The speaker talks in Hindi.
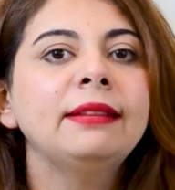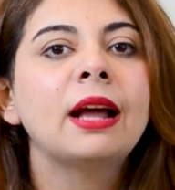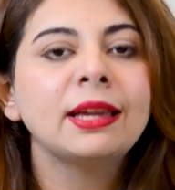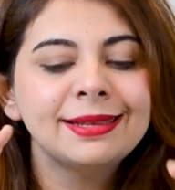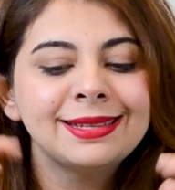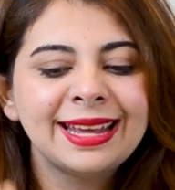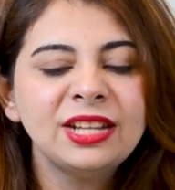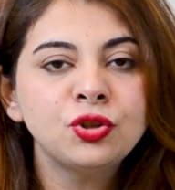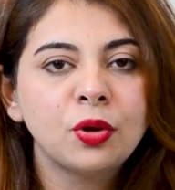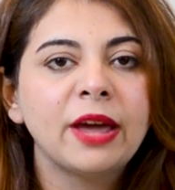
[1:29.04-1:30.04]
है ताकि
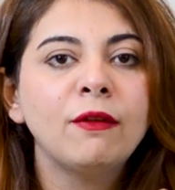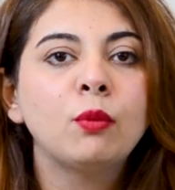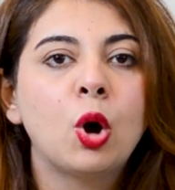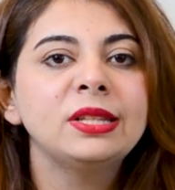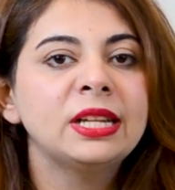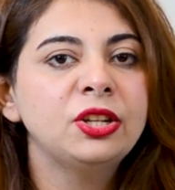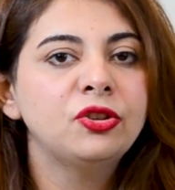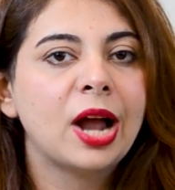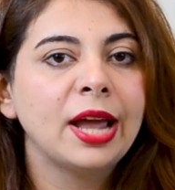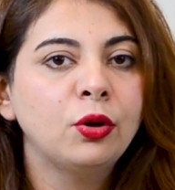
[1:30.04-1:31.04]
स्किन जो है वो बहुत ज़्यादा
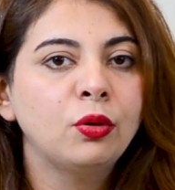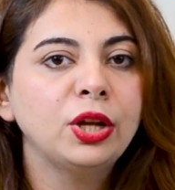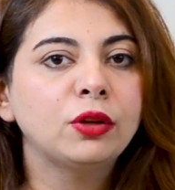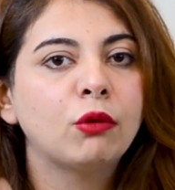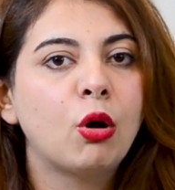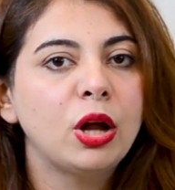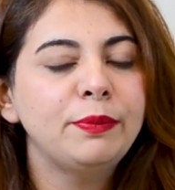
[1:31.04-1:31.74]
ड्राई होगी तो वो ऑयल